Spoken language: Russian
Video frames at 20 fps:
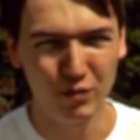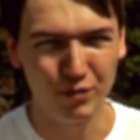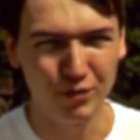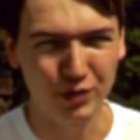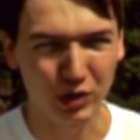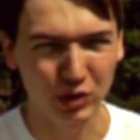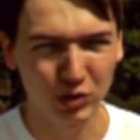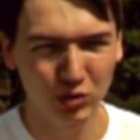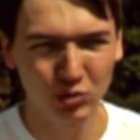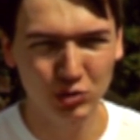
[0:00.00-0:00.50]

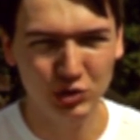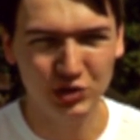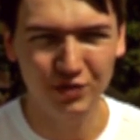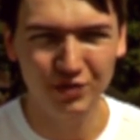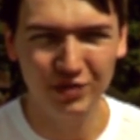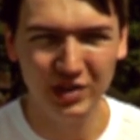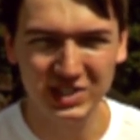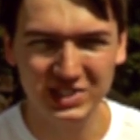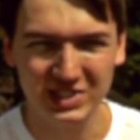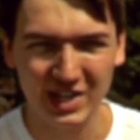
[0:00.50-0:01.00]
вернуть
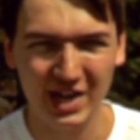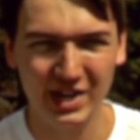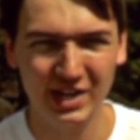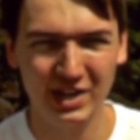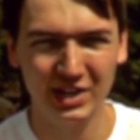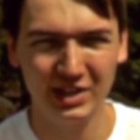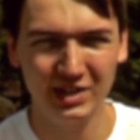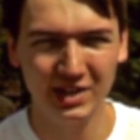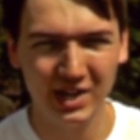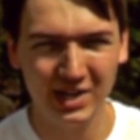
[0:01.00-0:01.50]
весь
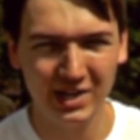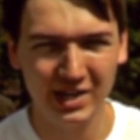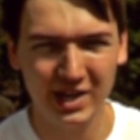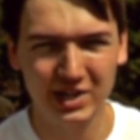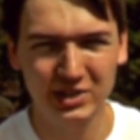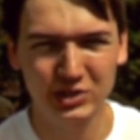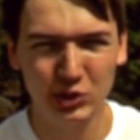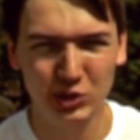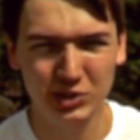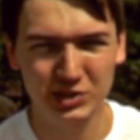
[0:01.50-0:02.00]
оригинальный
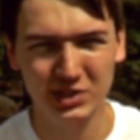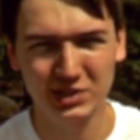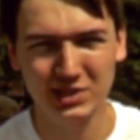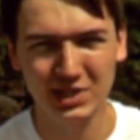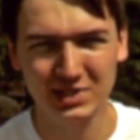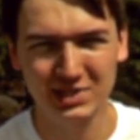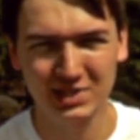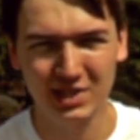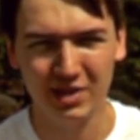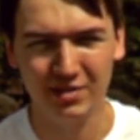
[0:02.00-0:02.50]
актерский
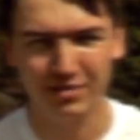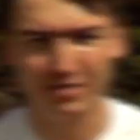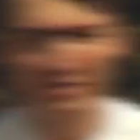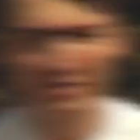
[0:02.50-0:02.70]
состав.